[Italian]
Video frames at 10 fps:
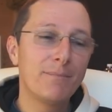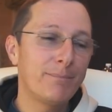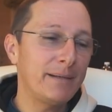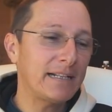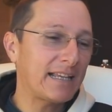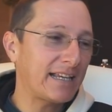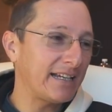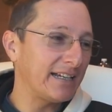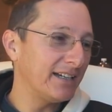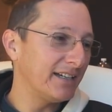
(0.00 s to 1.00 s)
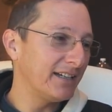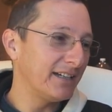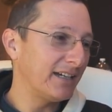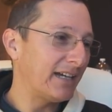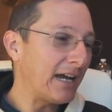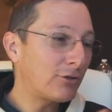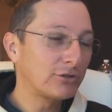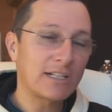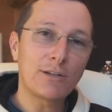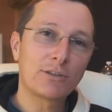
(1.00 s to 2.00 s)
perché eh, al
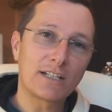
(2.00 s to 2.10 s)
contrario del